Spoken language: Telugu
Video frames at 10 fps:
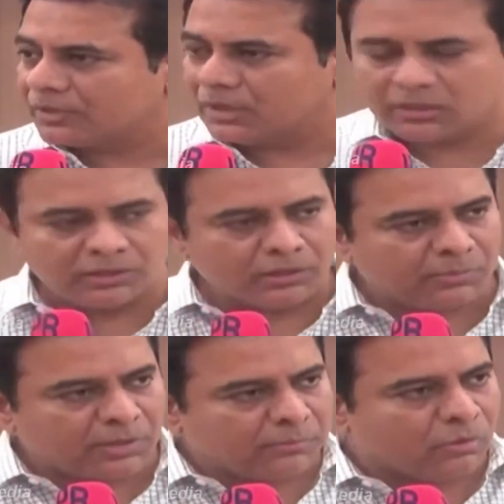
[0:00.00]
అంటే
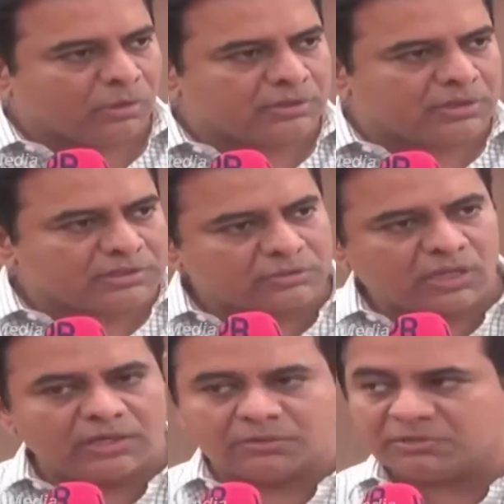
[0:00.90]
ఇంటర్మీడియట్ బోర్డులో ఏదైనా
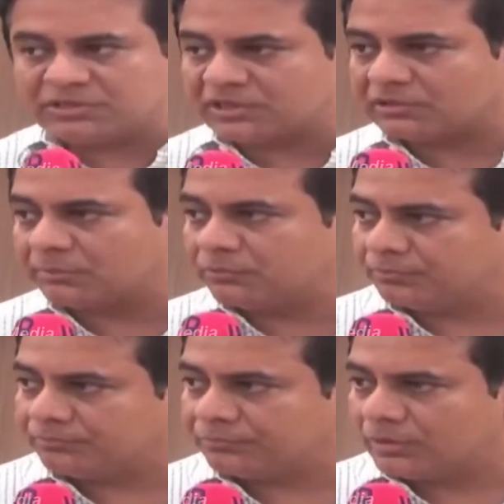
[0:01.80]
జరిగితే ఐటీ మినిస్టర్ తప్పు
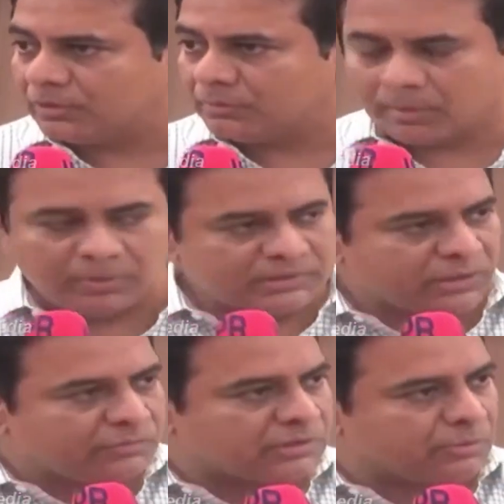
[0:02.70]
పబ్లిక్
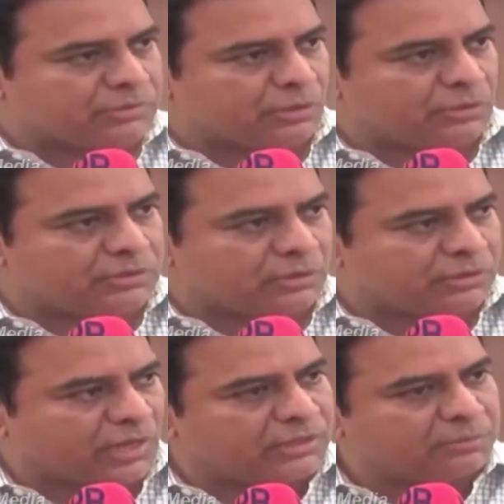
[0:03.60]
సర్వీస్ కమిషన్లో ఏదో
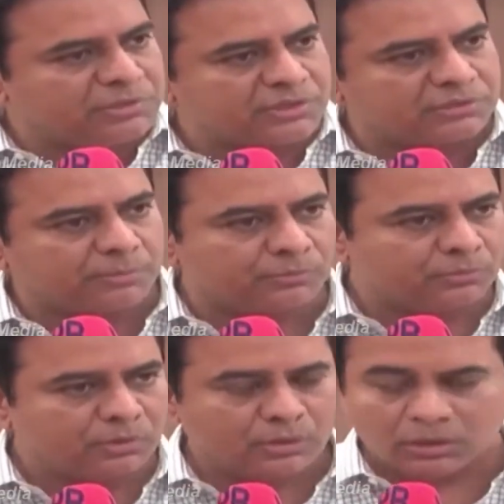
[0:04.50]
జరిగితే ఐటీ మినిస్టర్ తప్పు
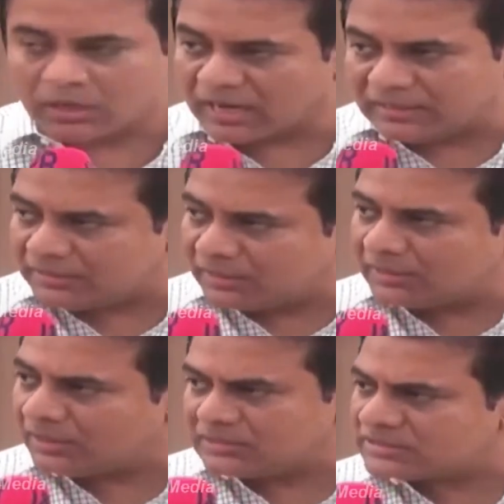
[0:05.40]
ఐటీ
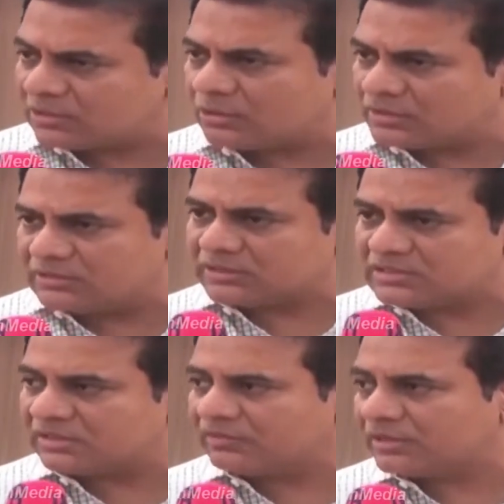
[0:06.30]
అంటే ఏం చేస్తారో కనీసం
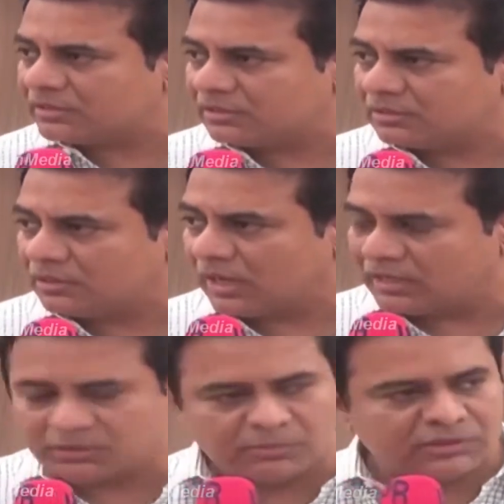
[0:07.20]
తెలుసా వీళ్ళకి
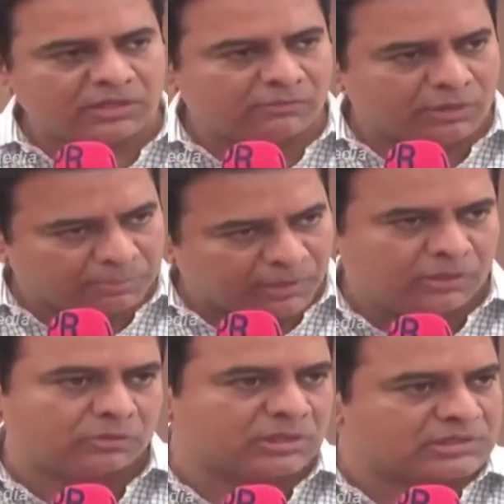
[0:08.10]
ఐటీ మంత్రి అనే వాడి
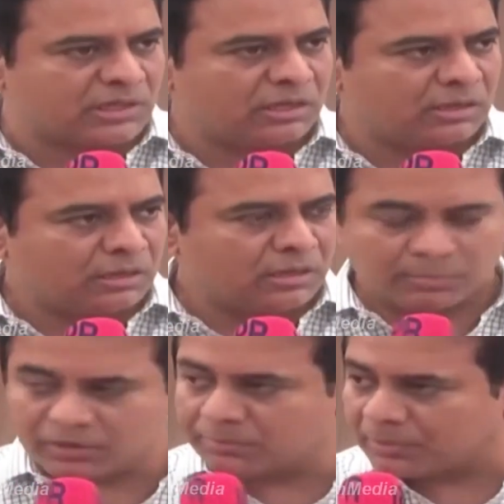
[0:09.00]
పనేంటో తెలుసా
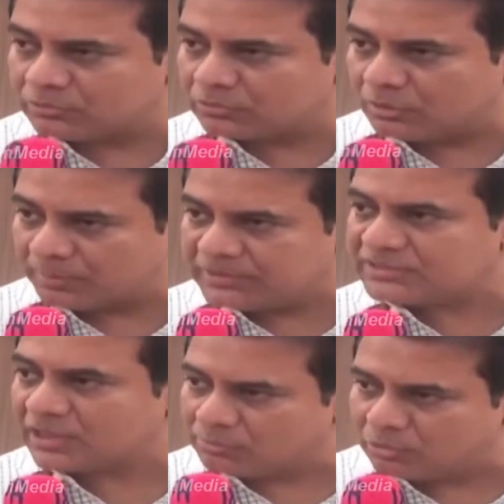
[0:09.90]
ఎప్పుడైనా ప్రభుత్వంలో
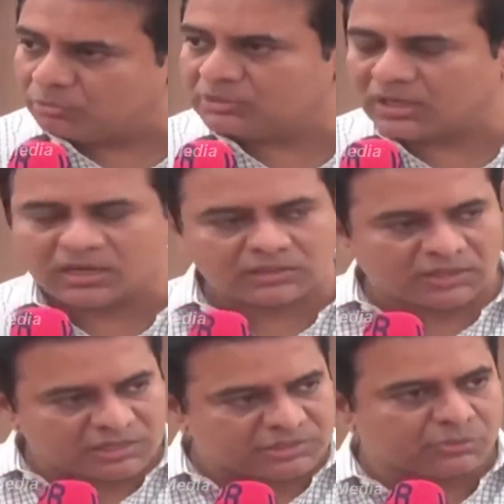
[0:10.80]
పనిచేసిన అనుభవం ఉందా లేక
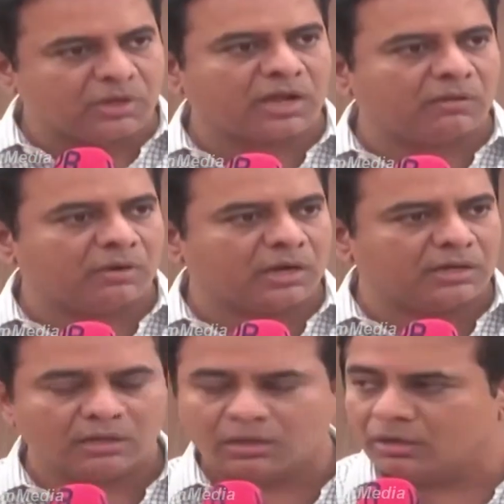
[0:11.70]
తెలిసి కూడా
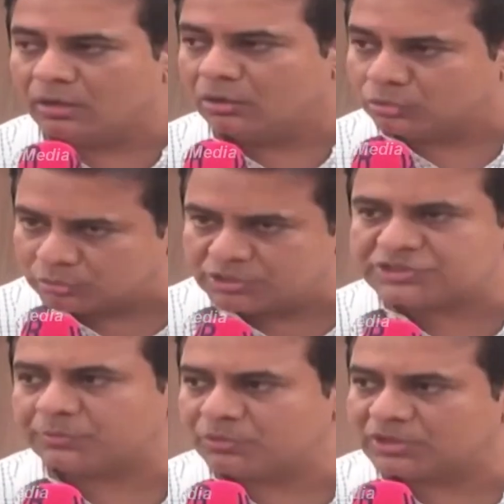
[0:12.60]
కావాలని
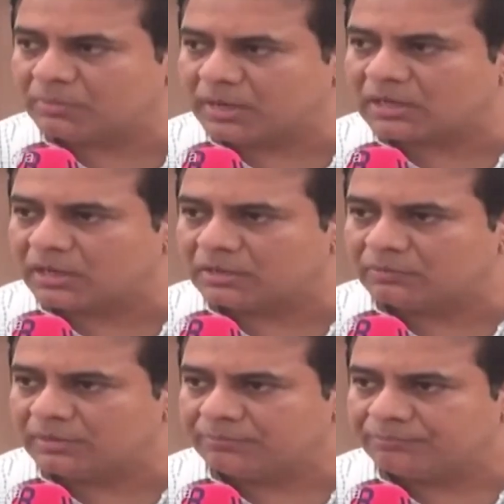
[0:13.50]
దురుద్దేశపూరితంగా మాట్లాడడమా